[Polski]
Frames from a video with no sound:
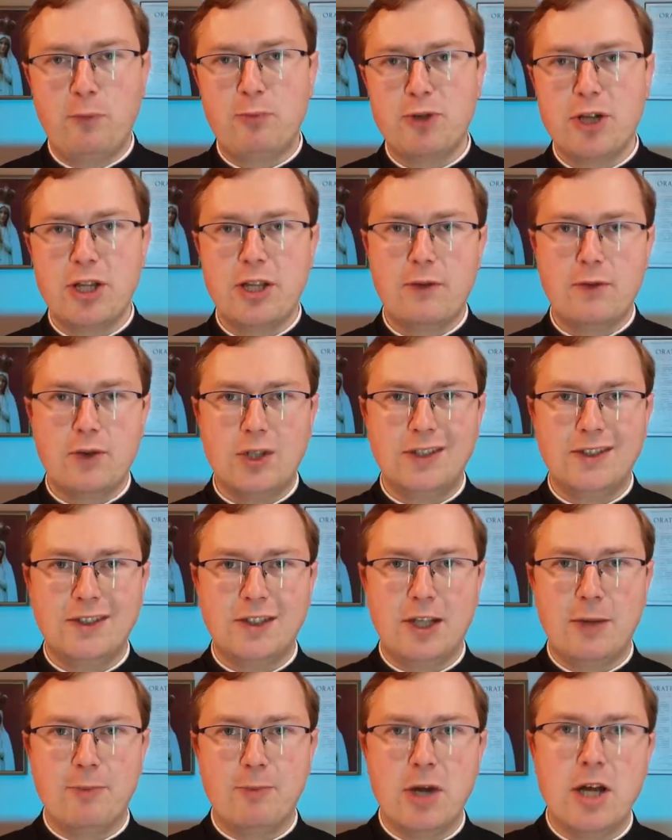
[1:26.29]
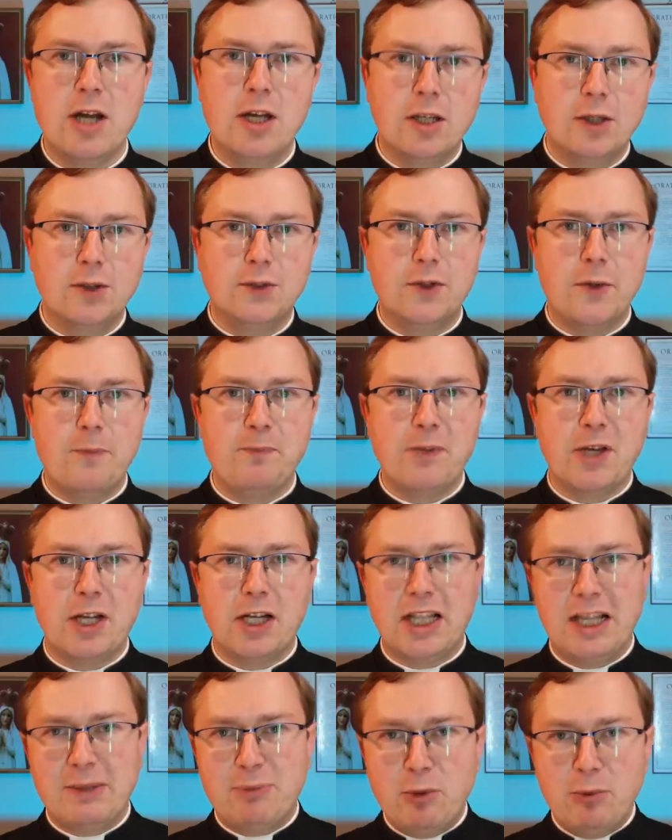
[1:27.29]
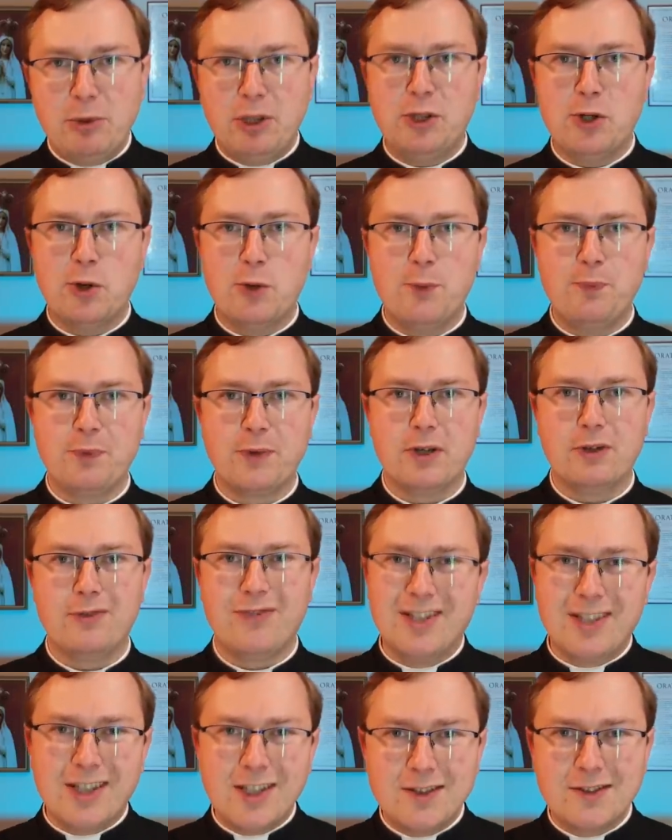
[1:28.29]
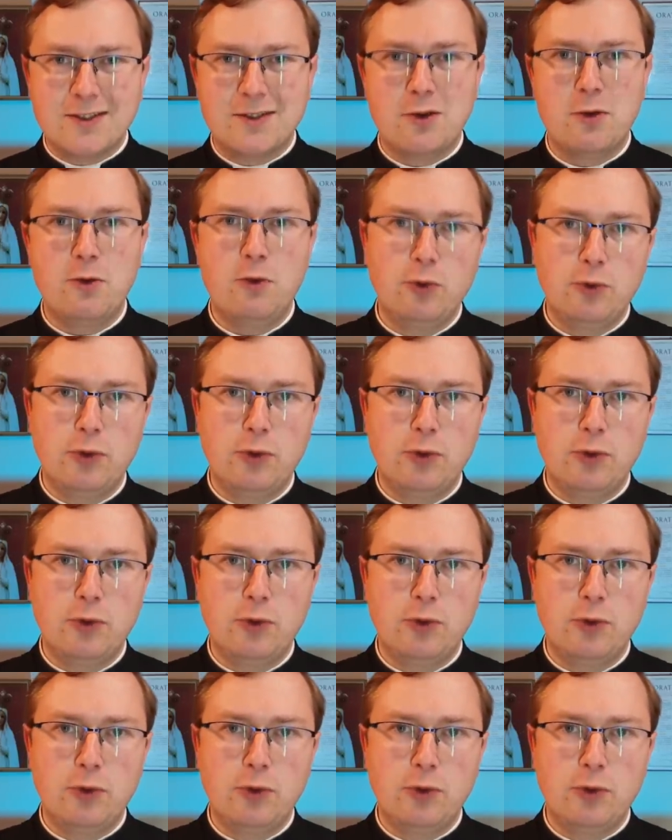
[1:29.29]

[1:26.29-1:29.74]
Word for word: przede wszystkim z Republiką Wenecką,